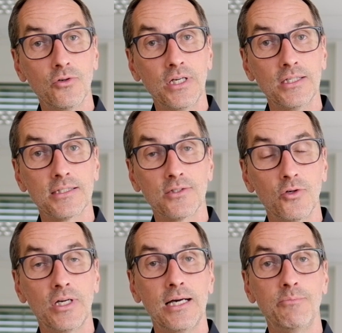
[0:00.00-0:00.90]
neu hat, das
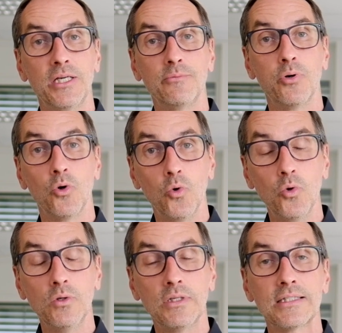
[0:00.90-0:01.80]
neue iPad
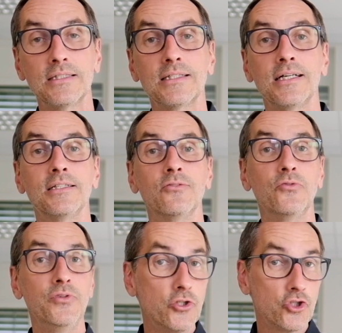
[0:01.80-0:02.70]
Pro. Das ist halt ein
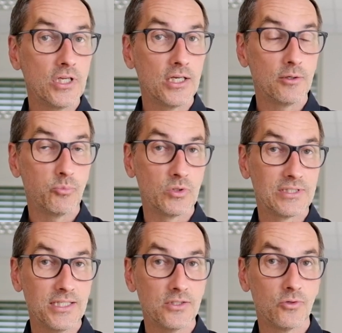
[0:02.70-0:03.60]
viel schnellerer
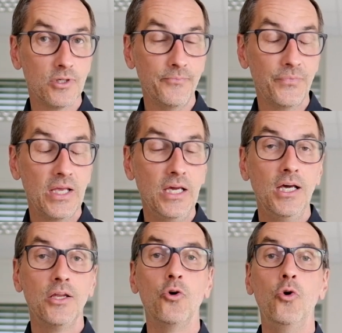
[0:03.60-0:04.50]
Prozessor,
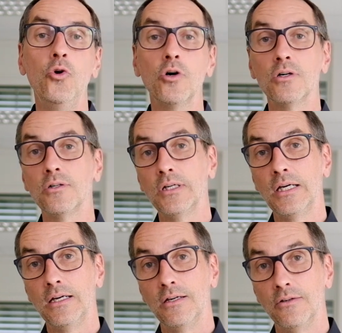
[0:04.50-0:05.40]
eine höhere
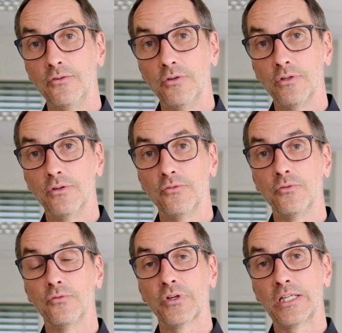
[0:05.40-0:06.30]

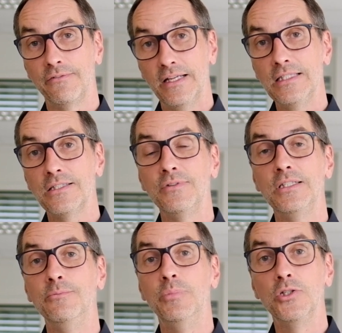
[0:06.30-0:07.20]
Frequenz, wie
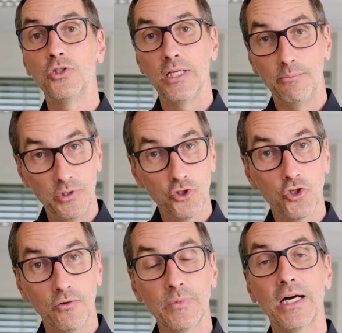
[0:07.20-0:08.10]
Bild, der
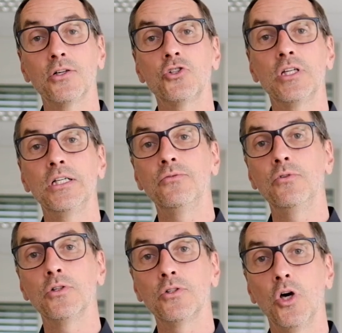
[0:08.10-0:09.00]
Bildschirm dargestellt
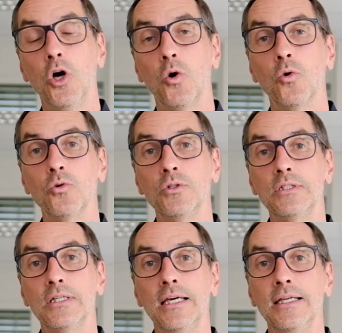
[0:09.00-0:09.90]
wird.
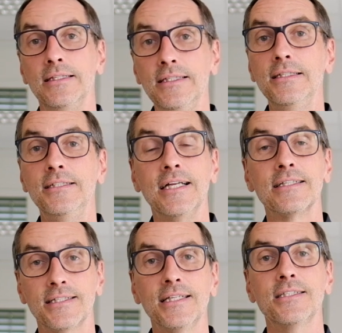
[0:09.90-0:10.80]
Und die, die
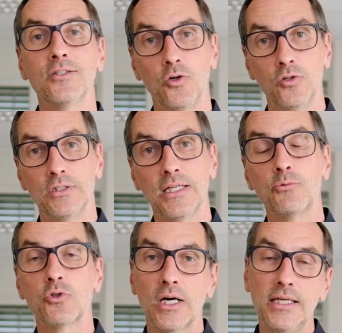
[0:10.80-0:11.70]
das testen konnten, da
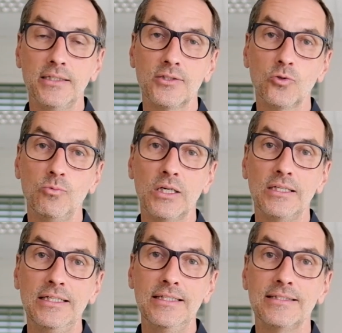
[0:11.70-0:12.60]
habe ich schon einiges drüber
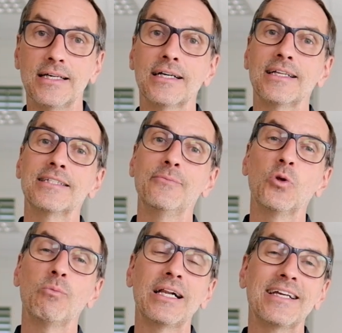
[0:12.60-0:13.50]
gelesen, sagen, das gibt
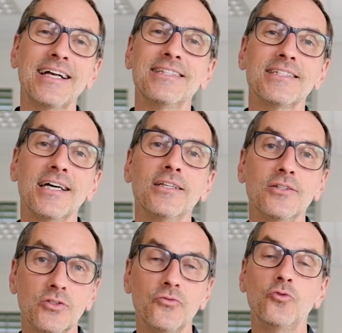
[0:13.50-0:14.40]
nochmal ein ganz
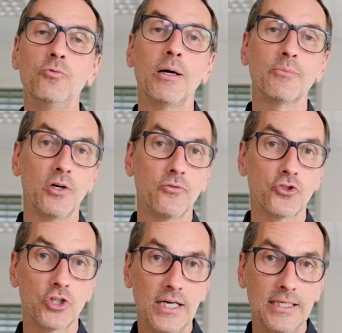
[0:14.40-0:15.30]
anderes Gefühl beim
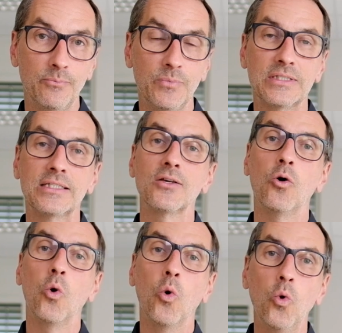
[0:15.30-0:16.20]
draufschreiben. Es ist
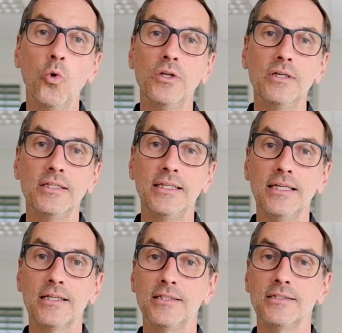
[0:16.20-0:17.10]
ohne
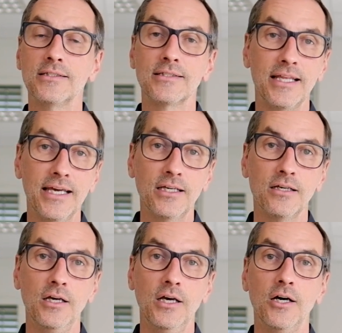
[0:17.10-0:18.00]
jegliches Lag
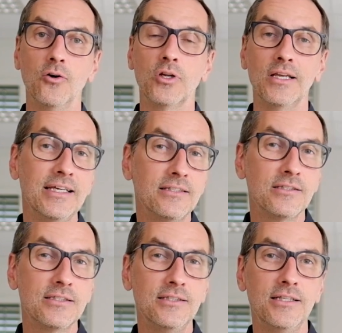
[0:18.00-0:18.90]
oder
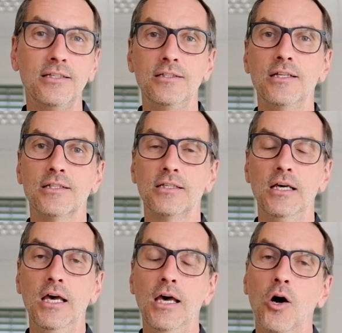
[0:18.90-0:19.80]
Latency nennen die das
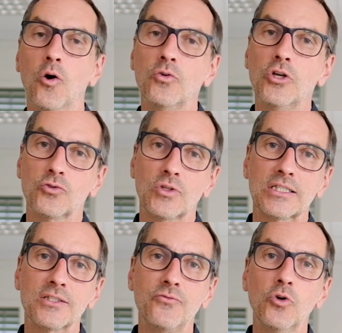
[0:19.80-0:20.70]
und so
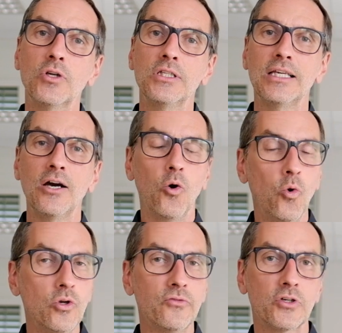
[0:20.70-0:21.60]
dass es wirklich
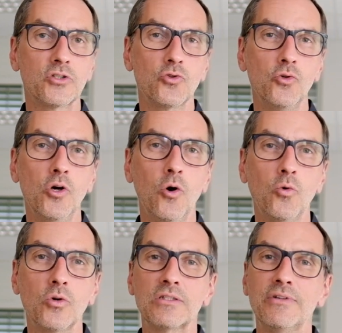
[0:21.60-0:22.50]
ohne
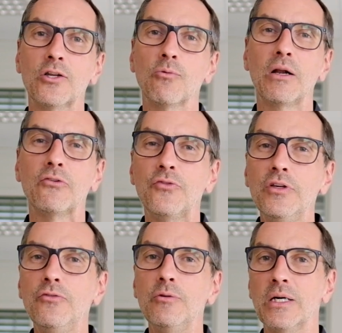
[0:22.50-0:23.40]
Verzögerung und es wäre nochmal
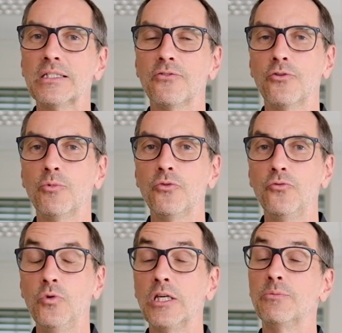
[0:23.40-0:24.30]
viel, viel besser vom
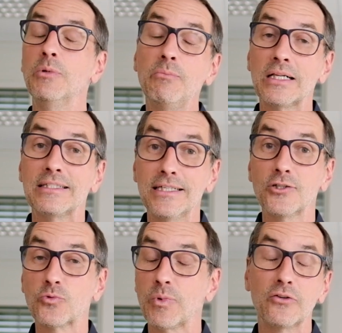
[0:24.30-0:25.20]
Gefühl. Ich bin mal sehr
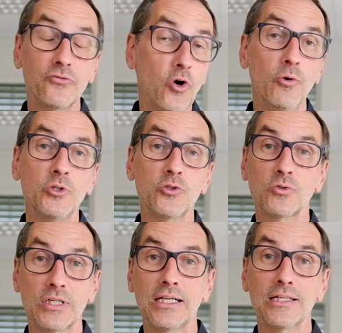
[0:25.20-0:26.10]
gespannt, freue mich
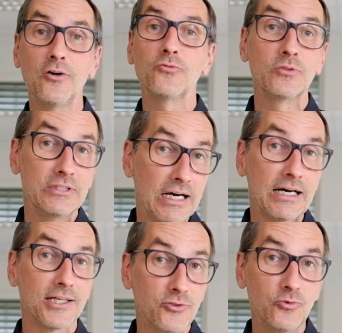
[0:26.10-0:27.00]
total drauf und
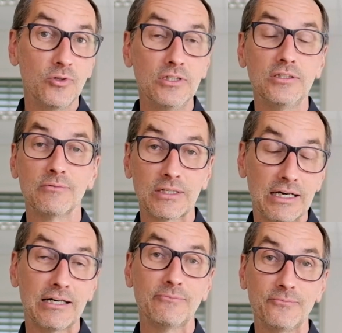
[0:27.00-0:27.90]
ja, natürlich,
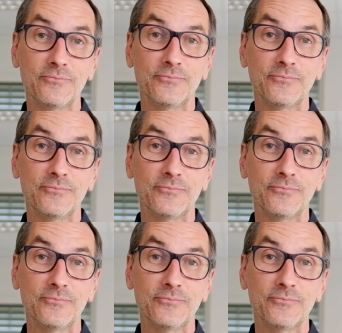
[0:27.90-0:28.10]
klar,